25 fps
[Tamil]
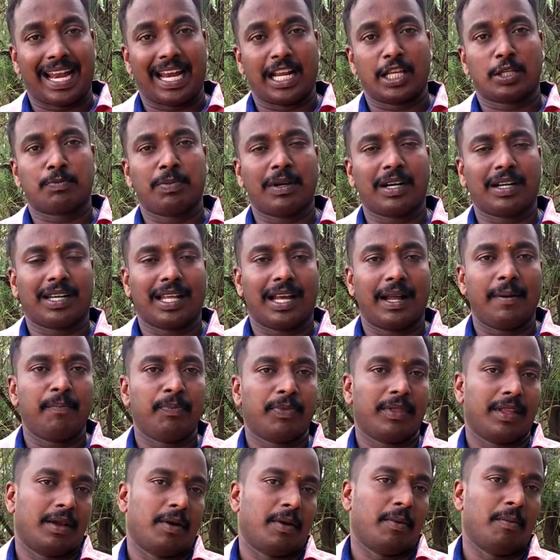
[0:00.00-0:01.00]

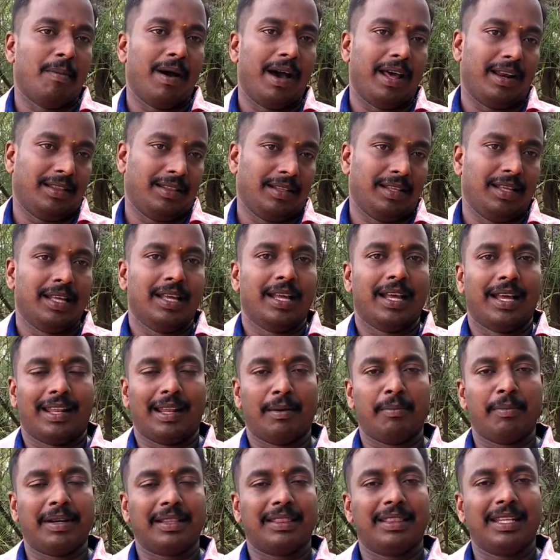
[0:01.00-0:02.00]
ரெஸ்பெக்டாக மாறுது
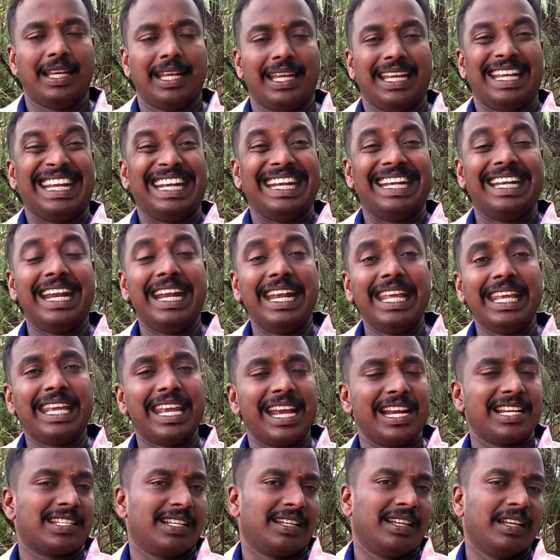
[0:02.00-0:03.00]
நம்பர் த்ரீ
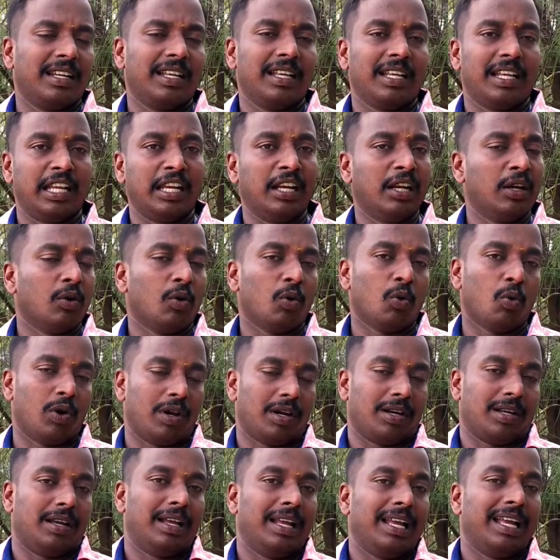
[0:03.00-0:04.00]
டெடிக்கேஷன் இன்
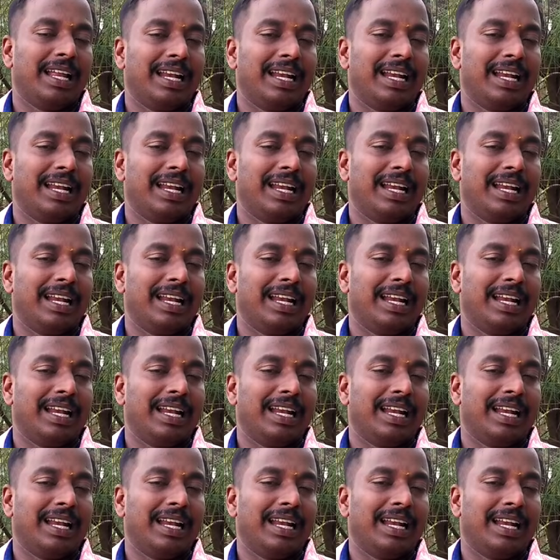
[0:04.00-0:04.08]
ஒர்க்